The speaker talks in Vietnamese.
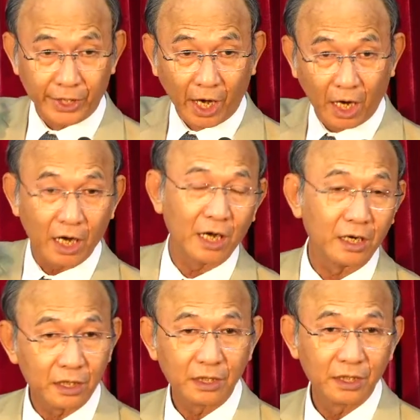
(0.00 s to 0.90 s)
đó
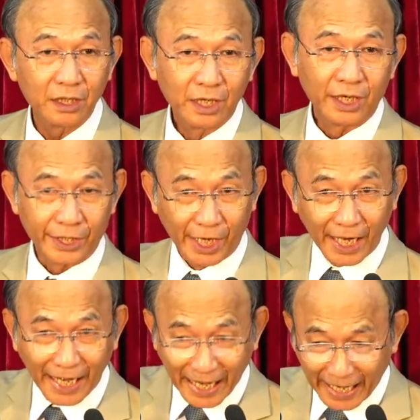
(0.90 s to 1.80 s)

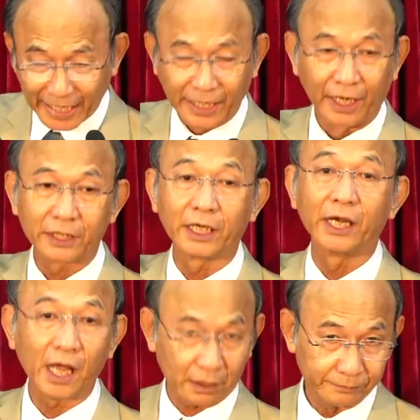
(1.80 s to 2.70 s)
những ngày ở trên đất.